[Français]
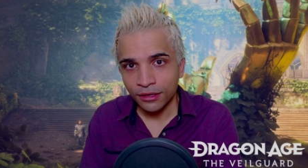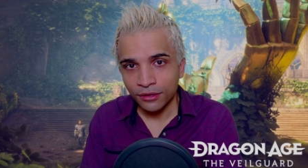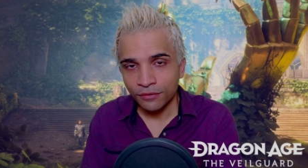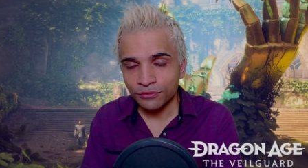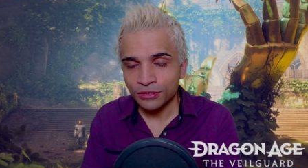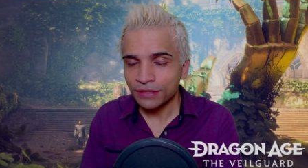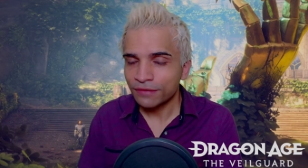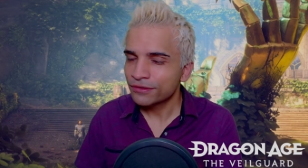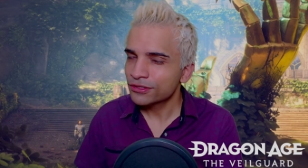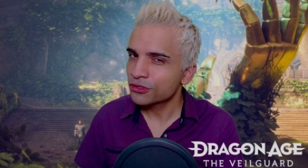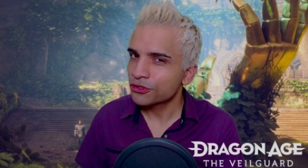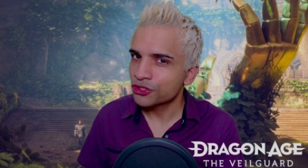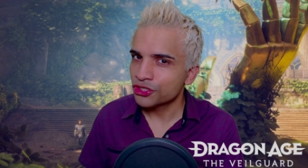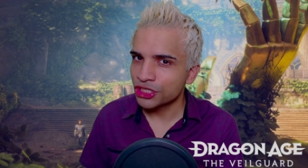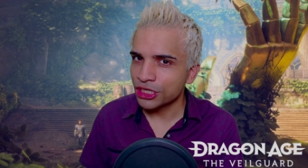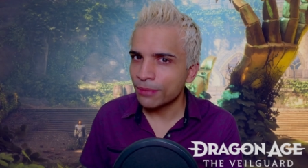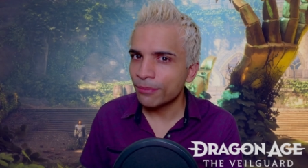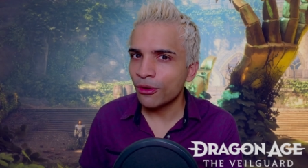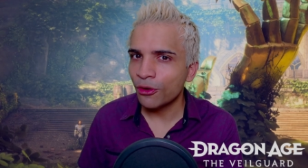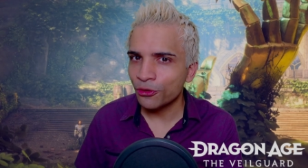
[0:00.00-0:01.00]
vous savez ce que
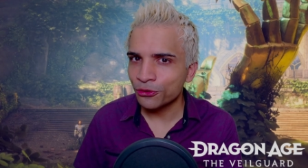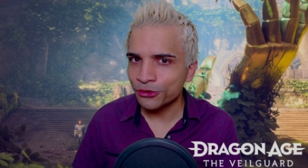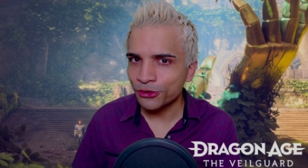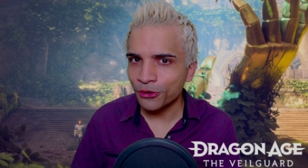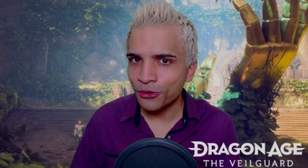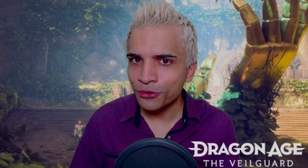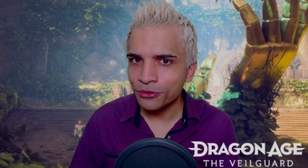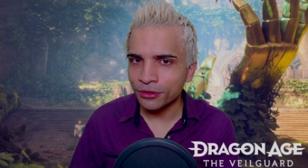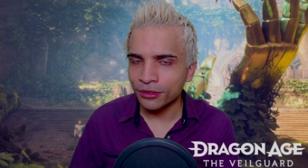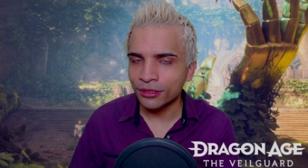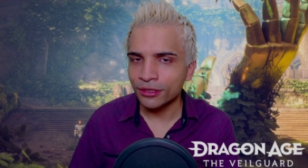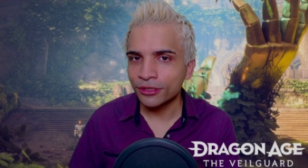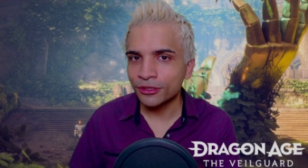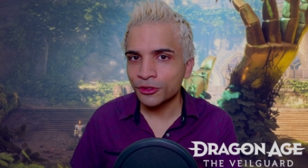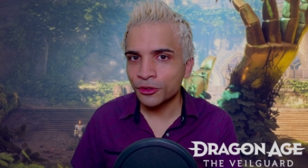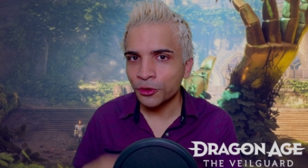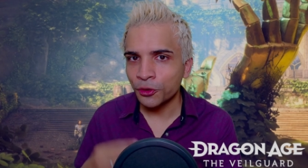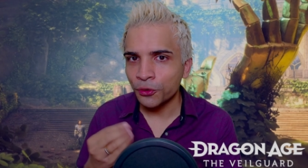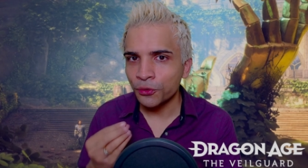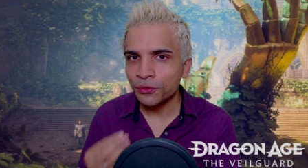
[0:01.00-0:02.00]
j'aime entendre
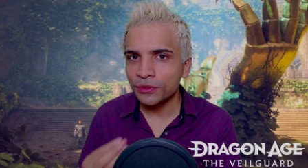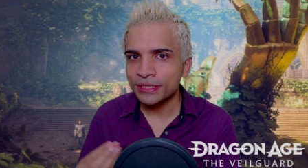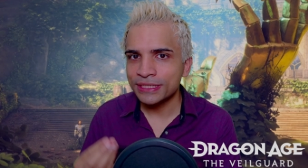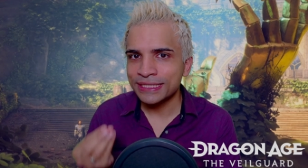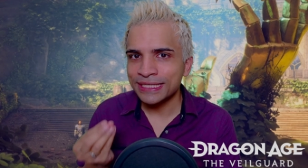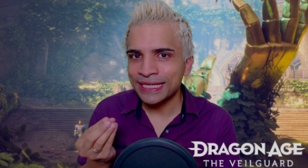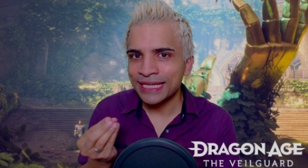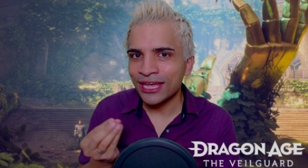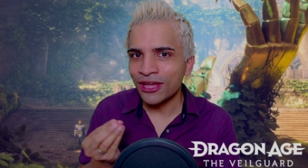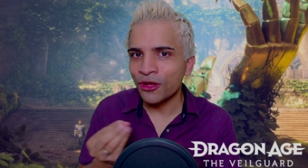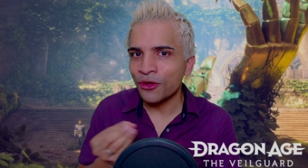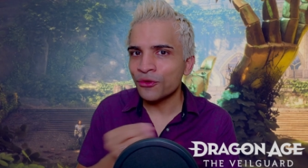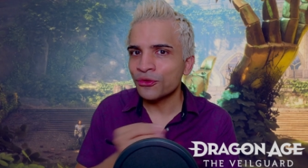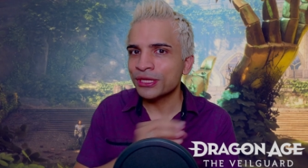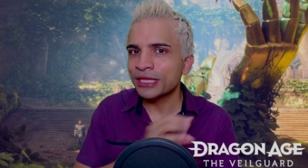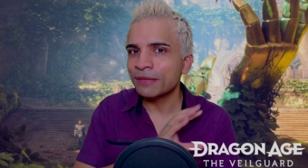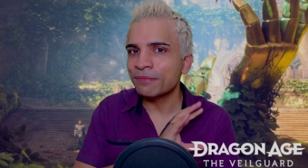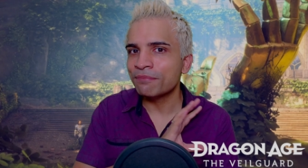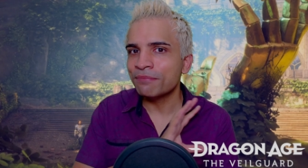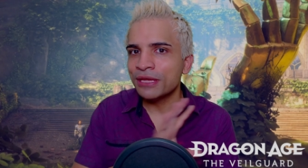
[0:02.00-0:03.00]
Que c'est un
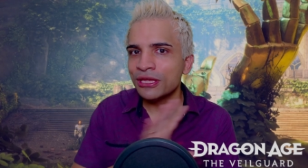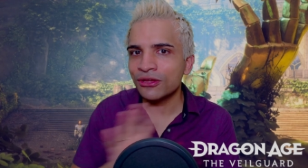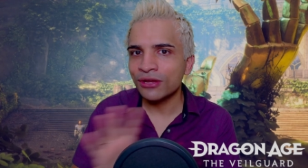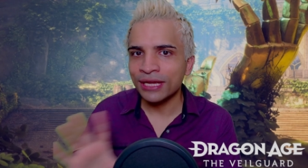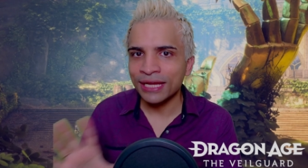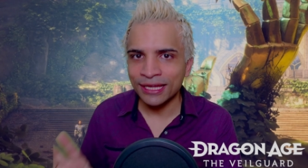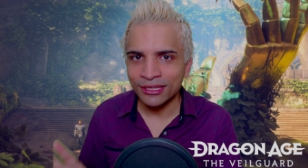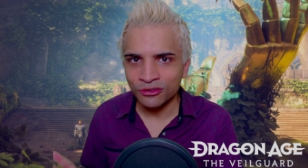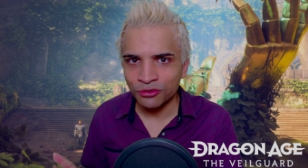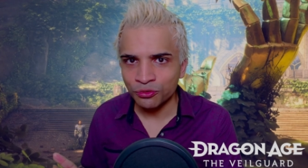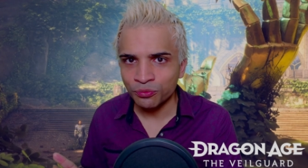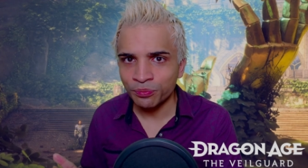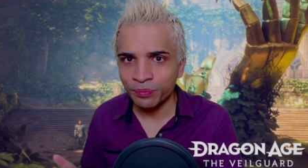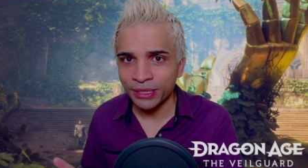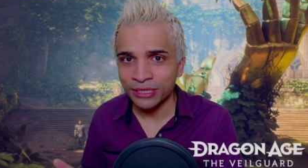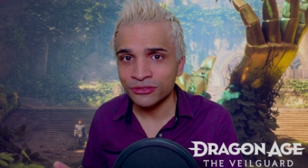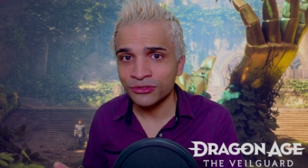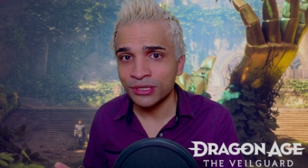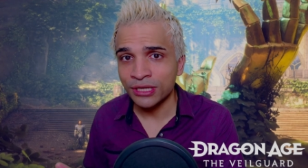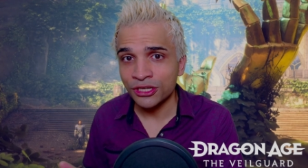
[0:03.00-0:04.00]
des meilleurs créateurs de
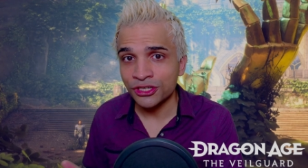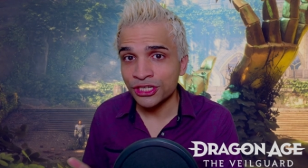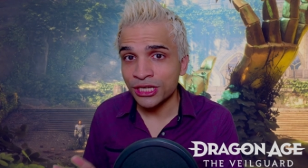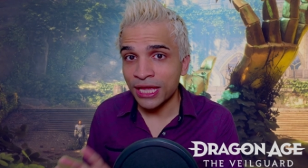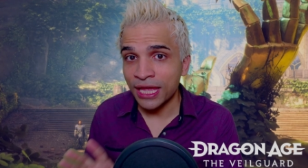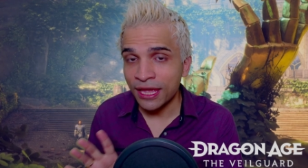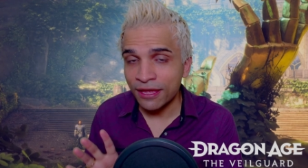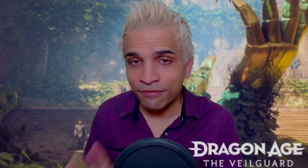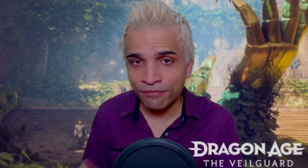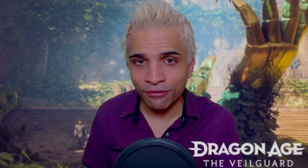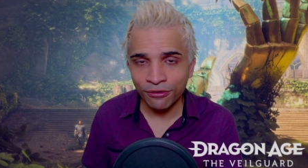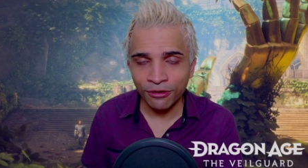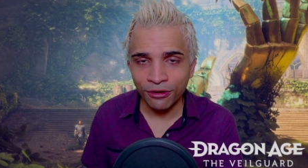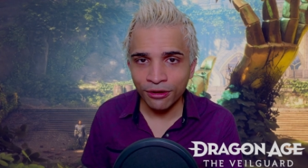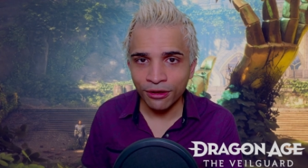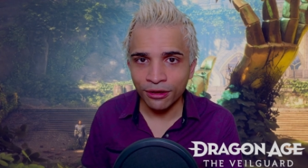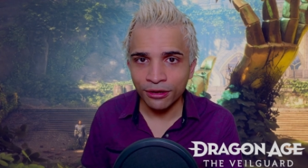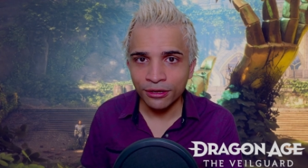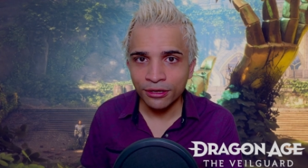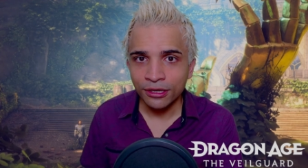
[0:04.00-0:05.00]
personnages ever